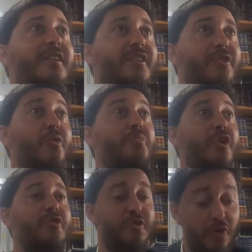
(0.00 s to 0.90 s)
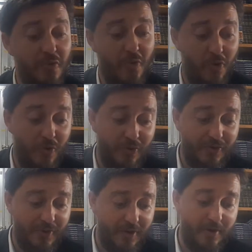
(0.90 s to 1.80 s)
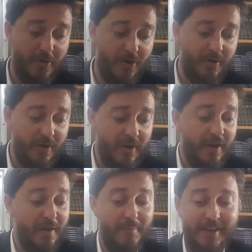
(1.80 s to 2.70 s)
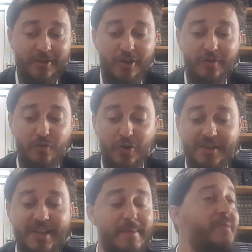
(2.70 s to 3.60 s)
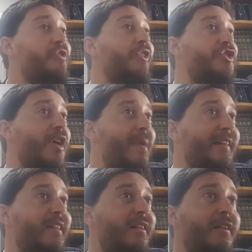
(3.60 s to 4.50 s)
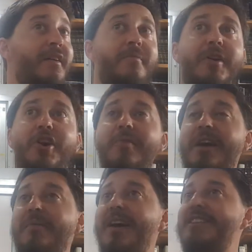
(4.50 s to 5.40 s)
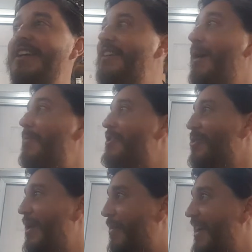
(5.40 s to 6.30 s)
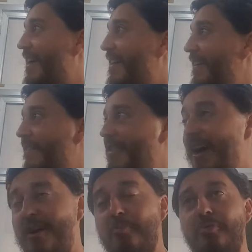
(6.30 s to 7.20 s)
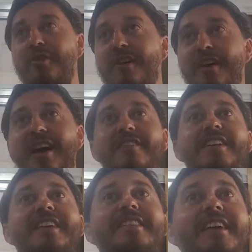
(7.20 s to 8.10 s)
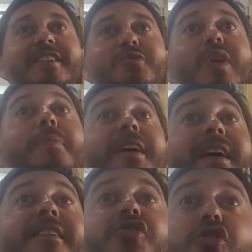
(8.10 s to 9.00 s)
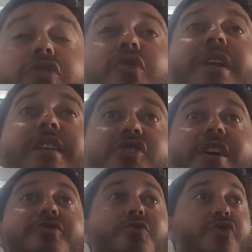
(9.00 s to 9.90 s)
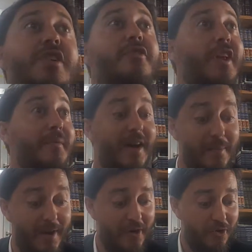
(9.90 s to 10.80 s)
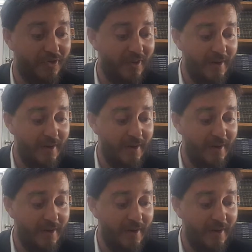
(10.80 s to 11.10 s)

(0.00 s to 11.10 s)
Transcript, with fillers: l'ambiance dans le monde. Euh, bon, maintenant vous connaissez, même si on est Shabbat, hein, mais comme la Gemara s'est attrapée sur la prière, hop, elle va détailler sur la prière des choses qu'on a déjà étudiées dans la Gemara Brachot.